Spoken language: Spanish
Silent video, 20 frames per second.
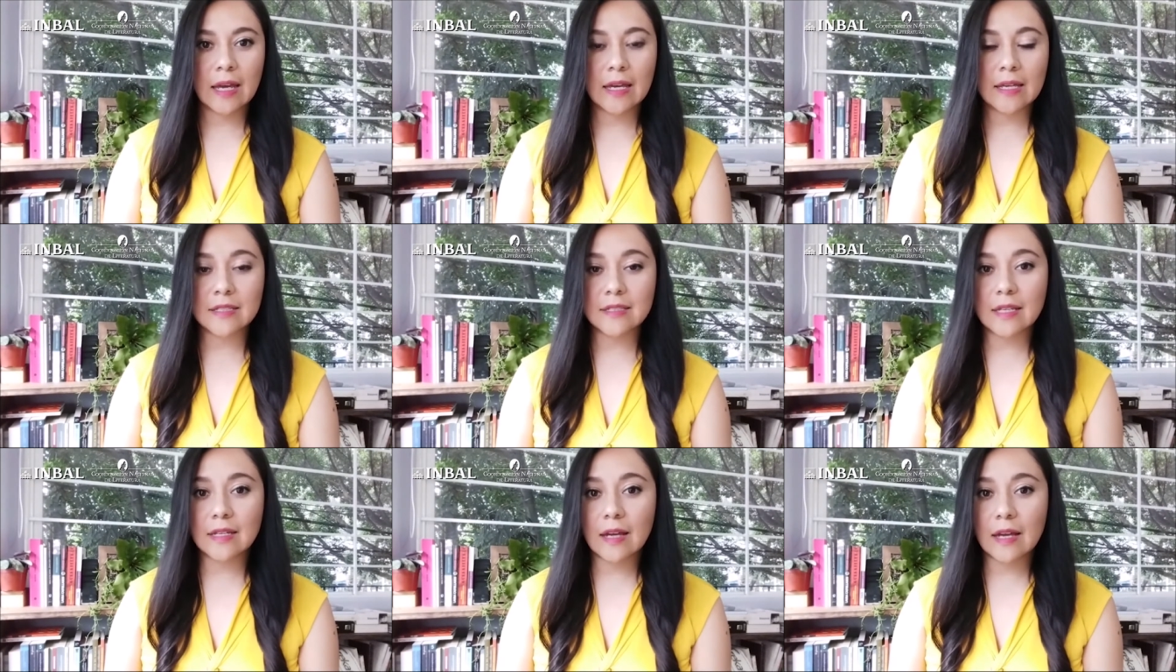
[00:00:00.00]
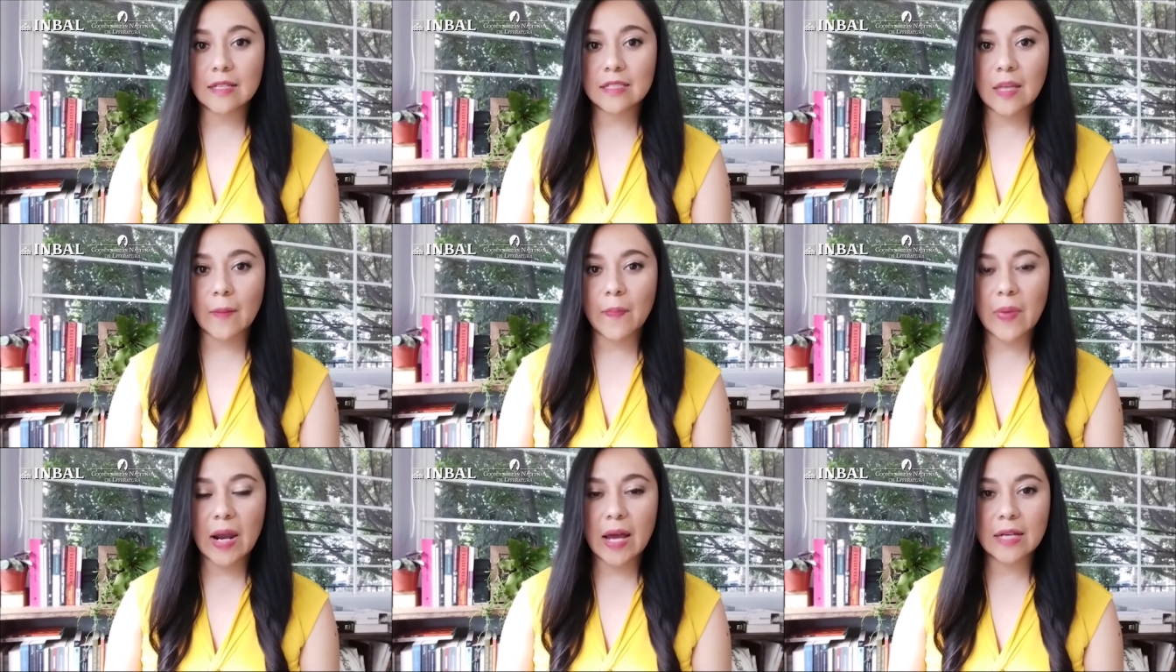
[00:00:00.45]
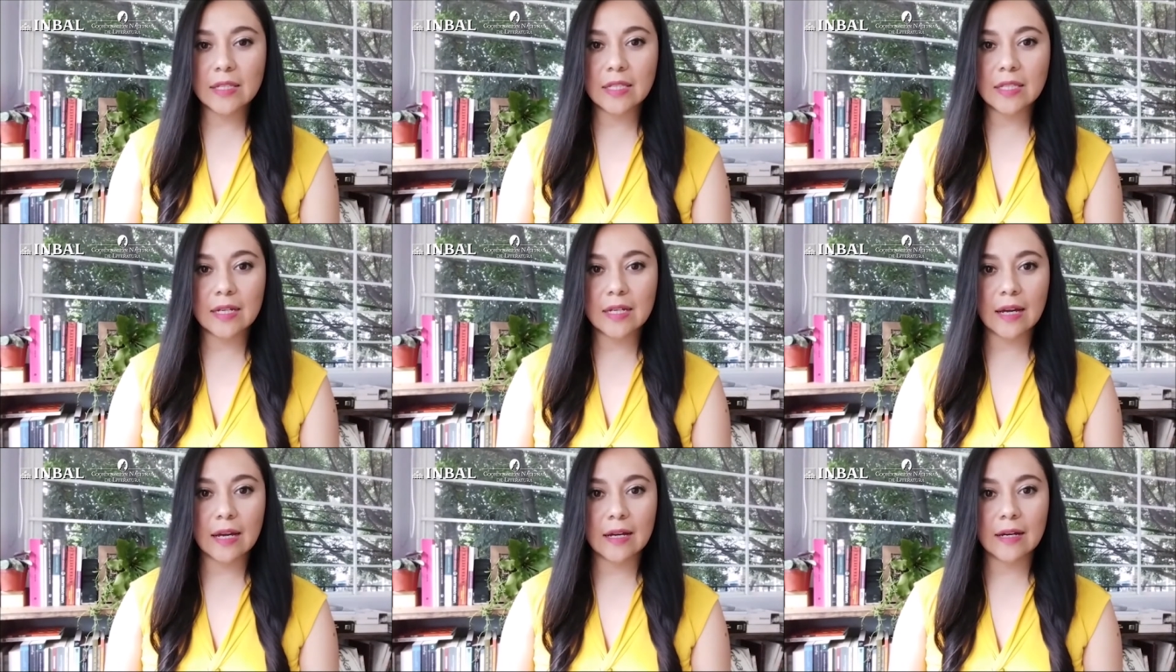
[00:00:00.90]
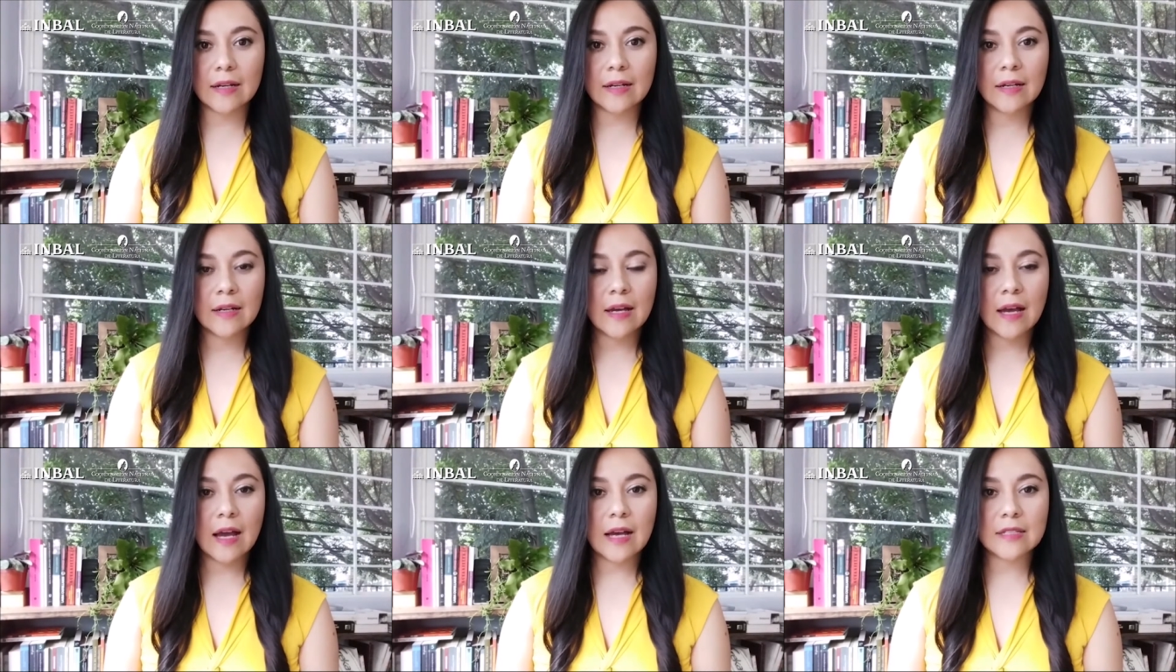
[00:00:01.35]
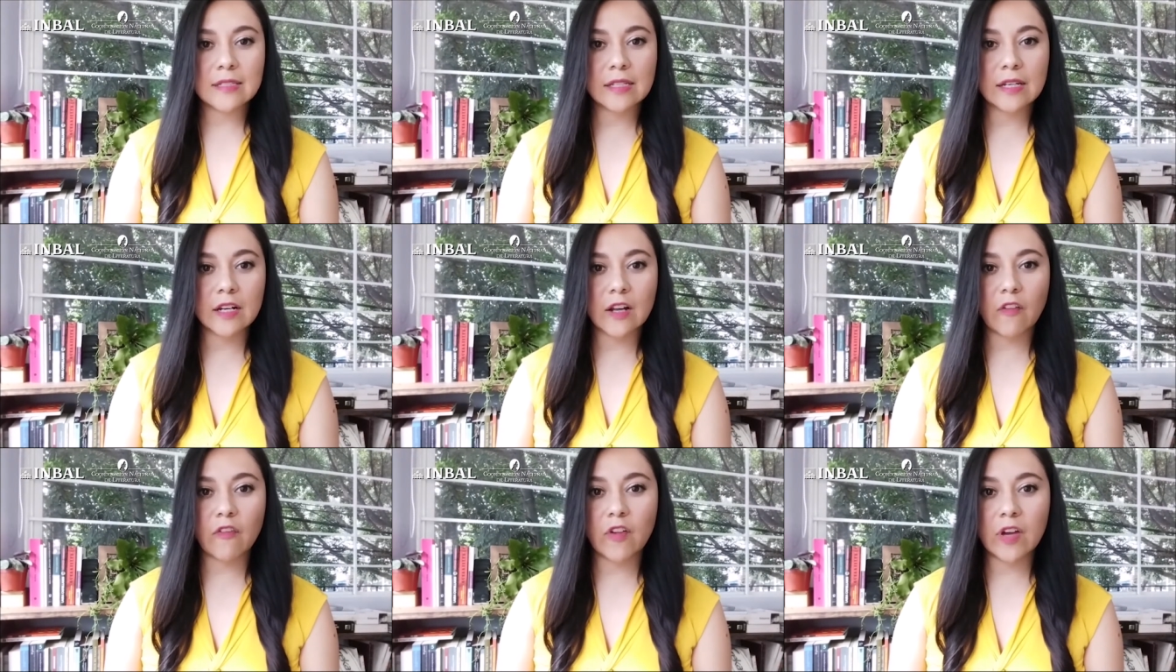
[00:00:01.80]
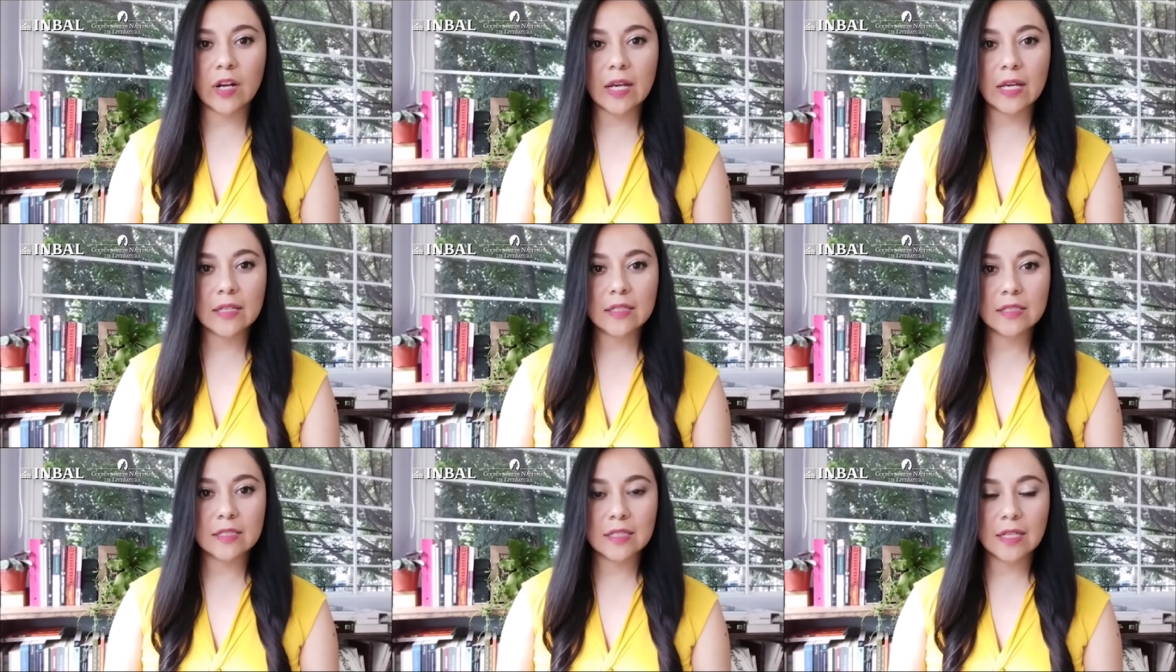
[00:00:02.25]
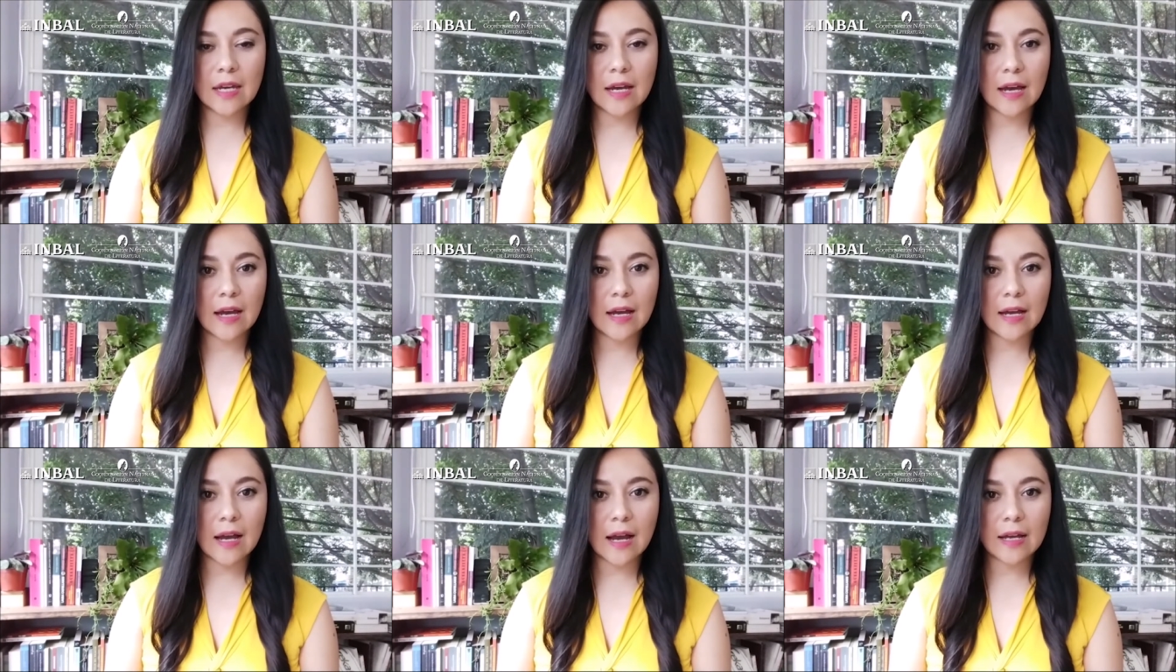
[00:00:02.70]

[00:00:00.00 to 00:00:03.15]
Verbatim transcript: Este, esta plática hace referencia